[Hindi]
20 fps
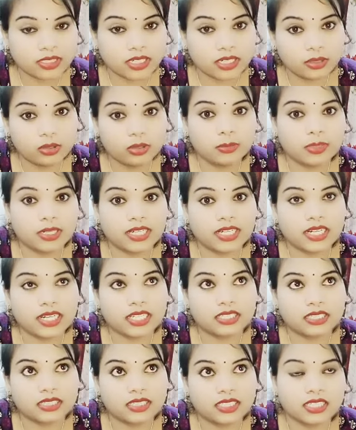शेड्यूल बना
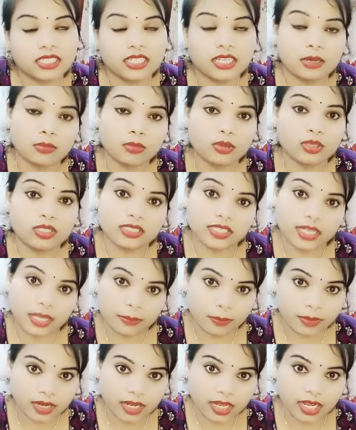रहता था कि हमको इस टाइम
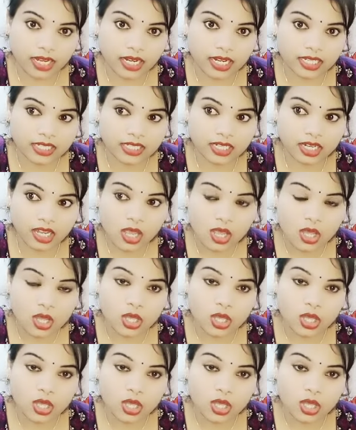पे खाना है करके